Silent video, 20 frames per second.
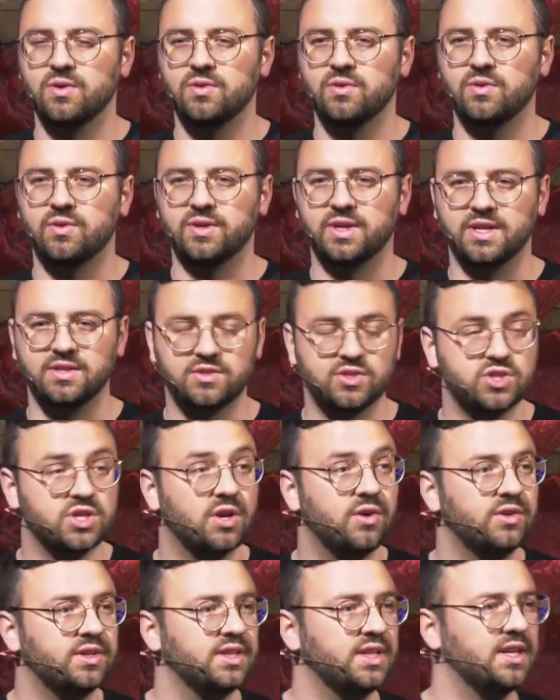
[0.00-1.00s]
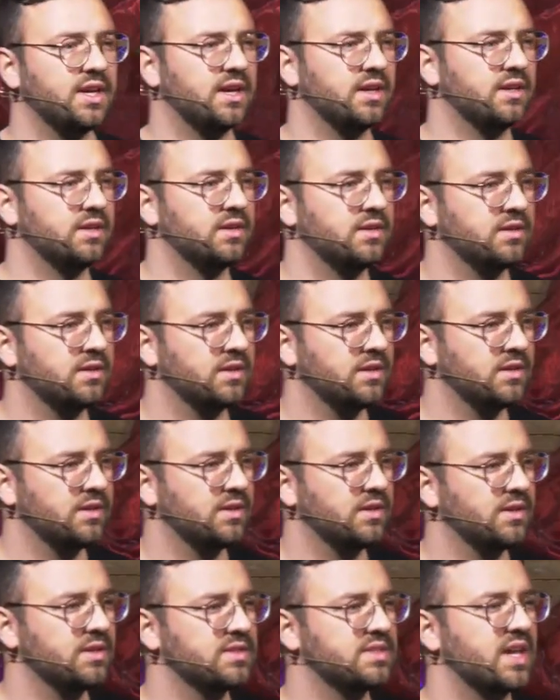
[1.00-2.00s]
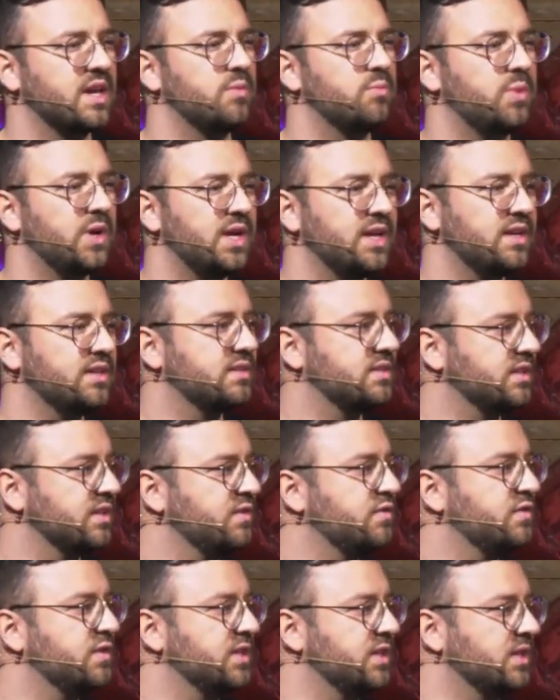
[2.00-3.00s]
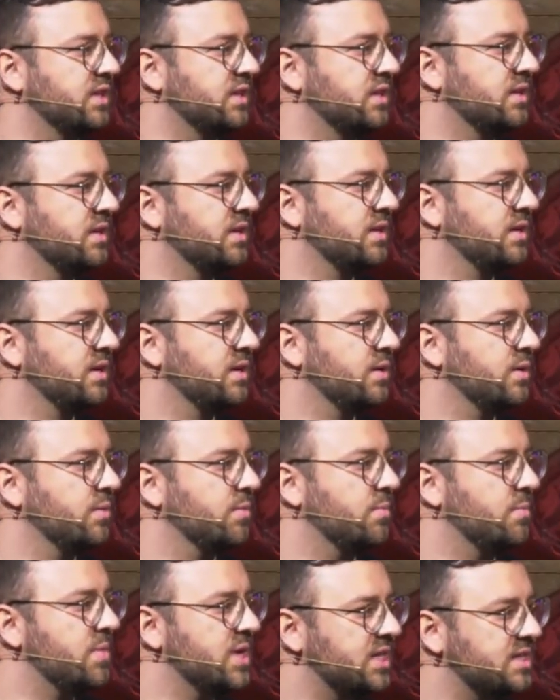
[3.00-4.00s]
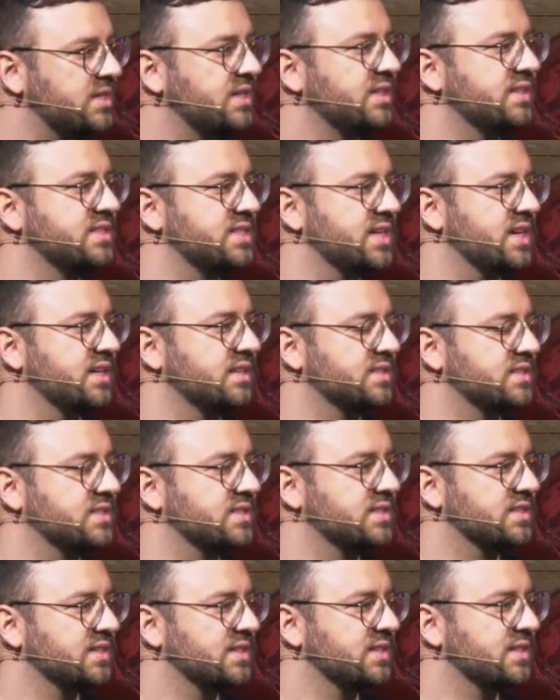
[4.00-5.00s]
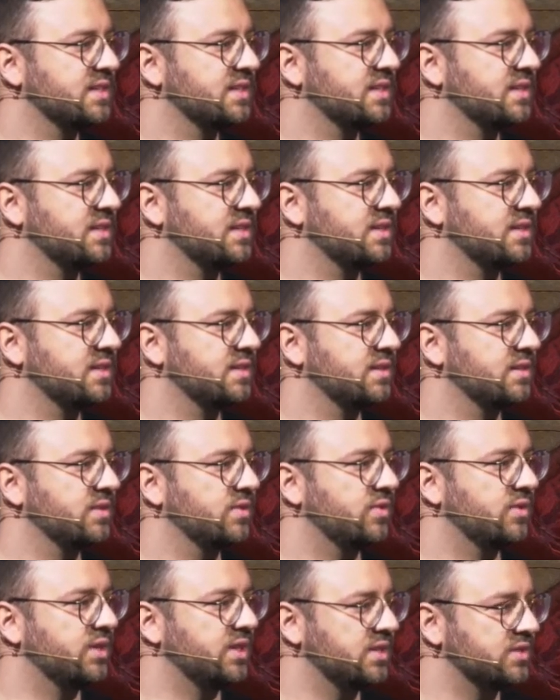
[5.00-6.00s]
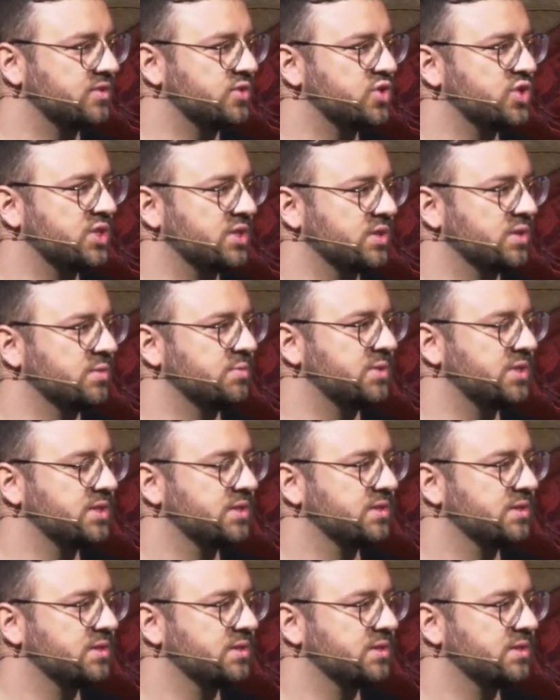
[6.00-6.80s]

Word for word: Und Jesus schaut ihn an. Sein Blick trifft ihn mitten ins Herz. Und Jesus stirbt.